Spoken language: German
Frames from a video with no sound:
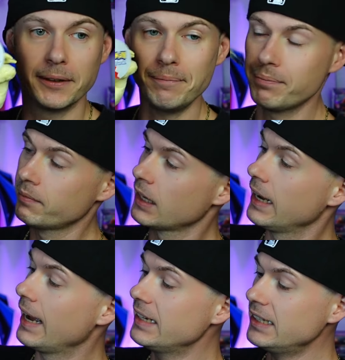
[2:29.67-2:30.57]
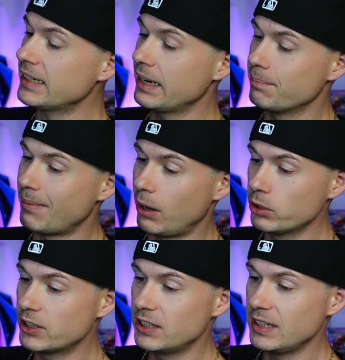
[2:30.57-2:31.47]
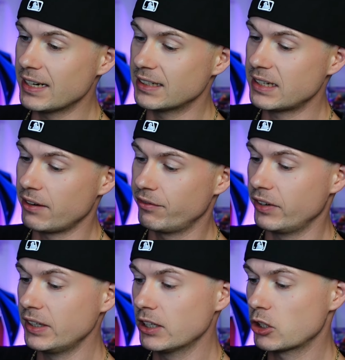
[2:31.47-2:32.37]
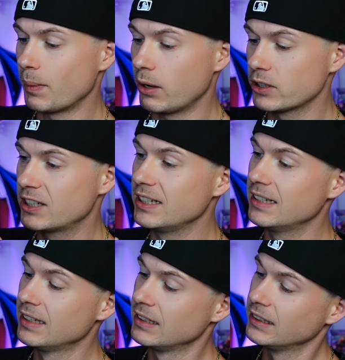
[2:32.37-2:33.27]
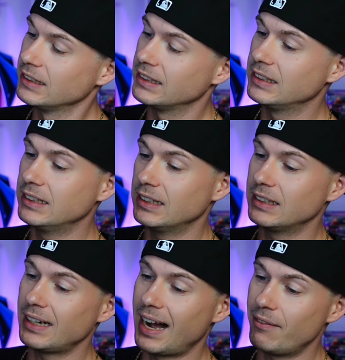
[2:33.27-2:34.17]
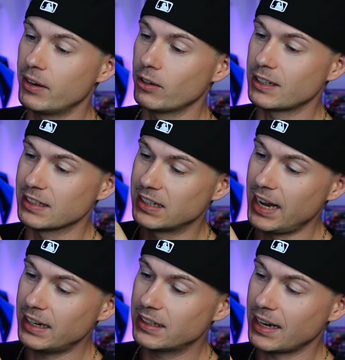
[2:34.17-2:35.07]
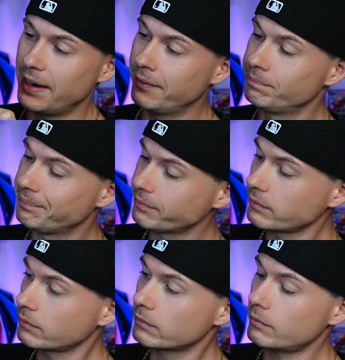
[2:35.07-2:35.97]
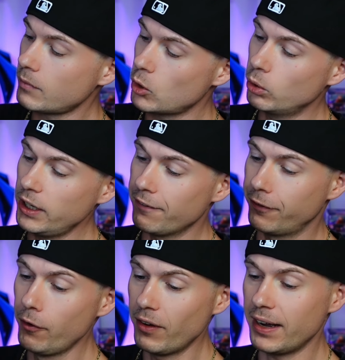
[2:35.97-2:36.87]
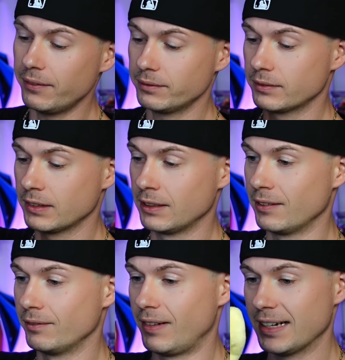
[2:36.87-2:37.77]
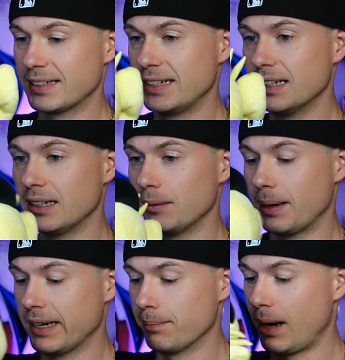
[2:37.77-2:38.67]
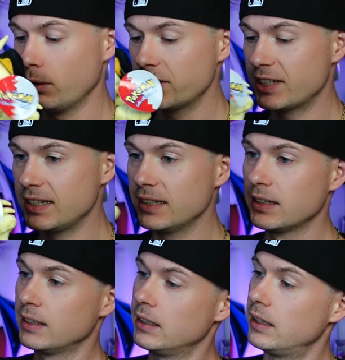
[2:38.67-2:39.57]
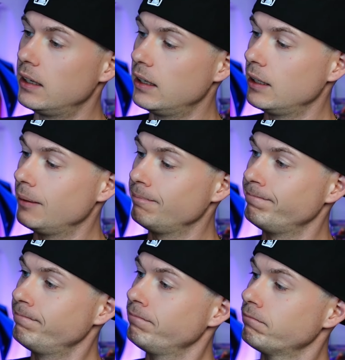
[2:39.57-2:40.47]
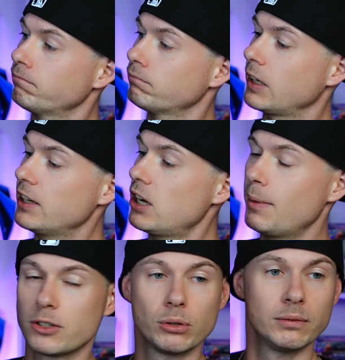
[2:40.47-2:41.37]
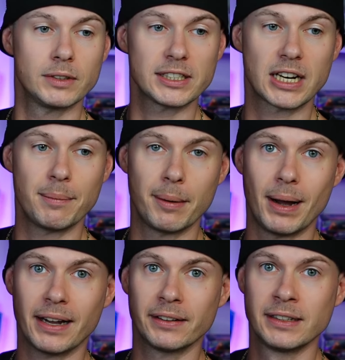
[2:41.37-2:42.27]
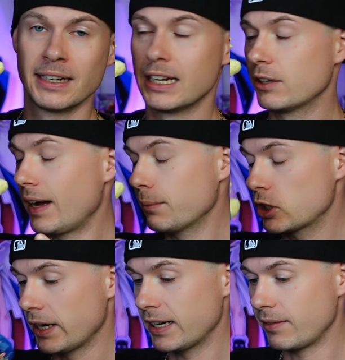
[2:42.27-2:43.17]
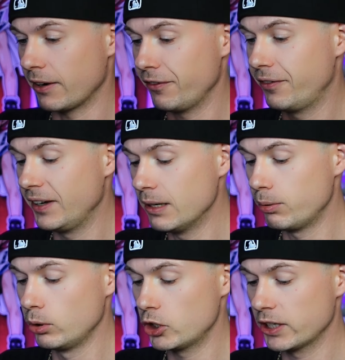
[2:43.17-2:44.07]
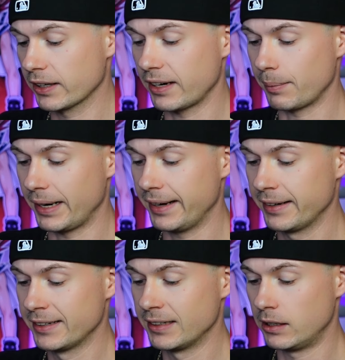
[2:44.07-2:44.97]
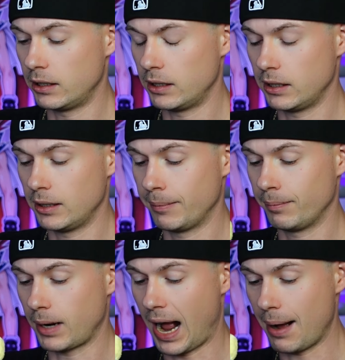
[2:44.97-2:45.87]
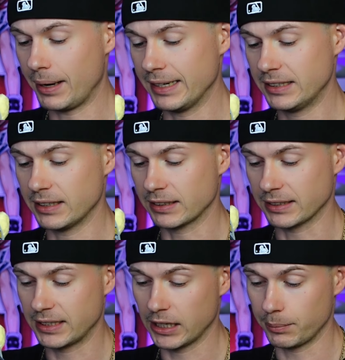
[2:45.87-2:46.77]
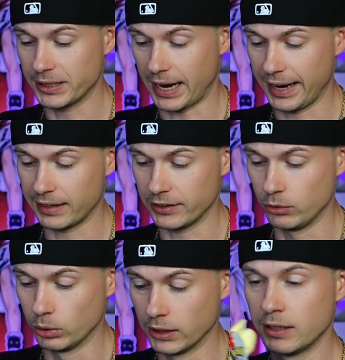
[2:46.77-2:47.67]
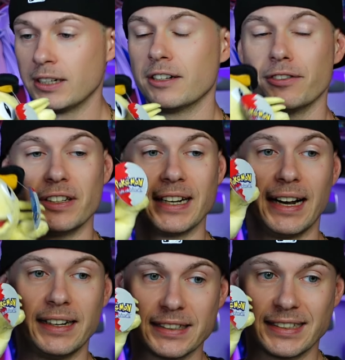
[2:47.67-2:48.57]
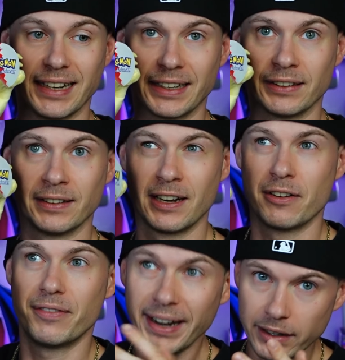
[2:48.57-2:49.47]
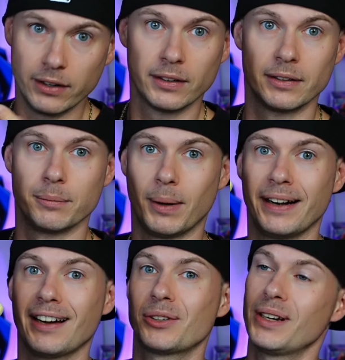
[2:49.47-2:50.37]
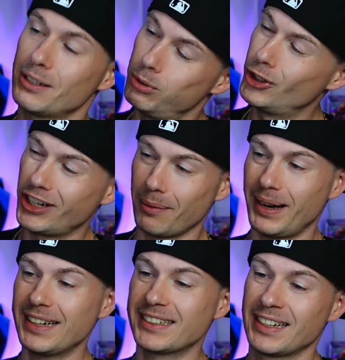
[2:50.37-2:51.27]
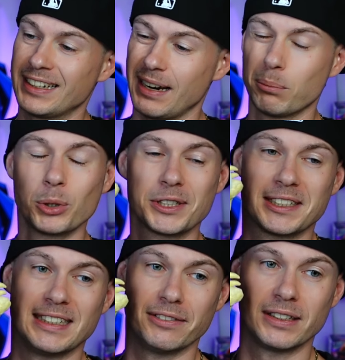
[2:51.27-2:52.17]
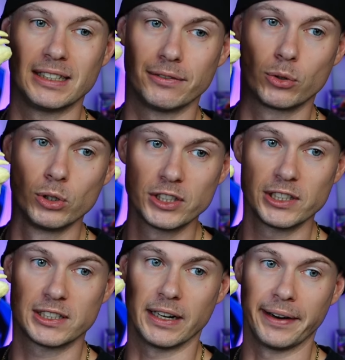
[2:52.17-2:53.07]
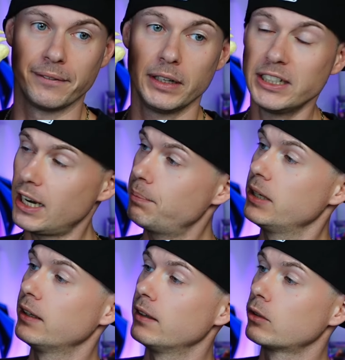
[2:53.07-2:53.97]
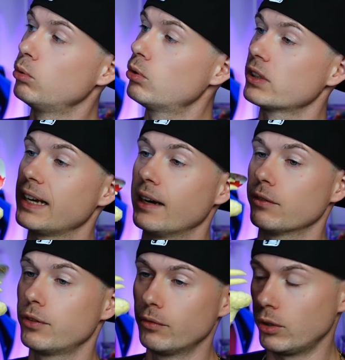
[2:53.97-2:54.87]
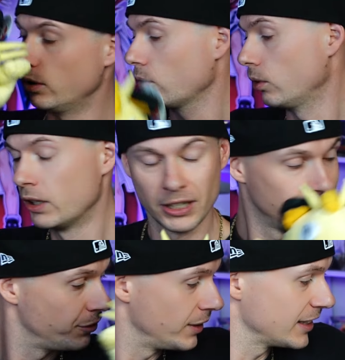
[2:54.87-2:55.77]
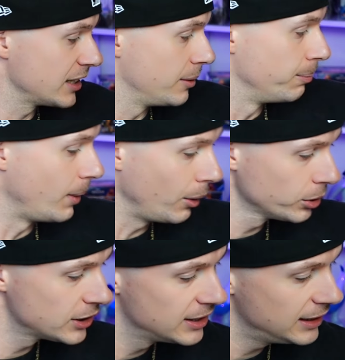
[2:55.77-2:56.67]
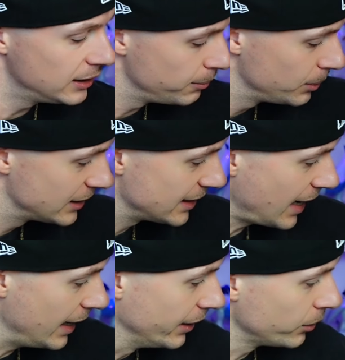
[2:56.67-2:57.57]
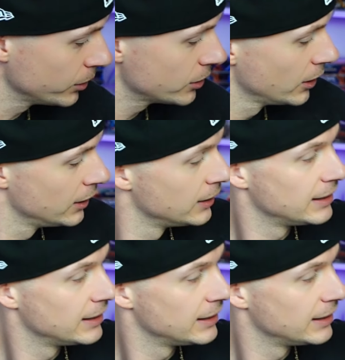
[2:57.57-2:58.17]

hier. Es ist ein Mauzi, es ist ein Vintage Mauzi. Hier haben wir noch das Tag dran. Und ja, Fünfer war es hier bei dem Mauzi. Ähm, ich sag mal so, das kann man machen. Ich war in einem Stand, da waren viele Plüschtiere dabei. Ähm, aber ich interessiere mich eigentlich nur für die alten Sachen. Wenn mein aktuelles Plüschtier dabei ist, dann muss es definitiv günstig sein. Ich habe hier gut und gerne 5 Euro für das Mauzi bezahlt. Und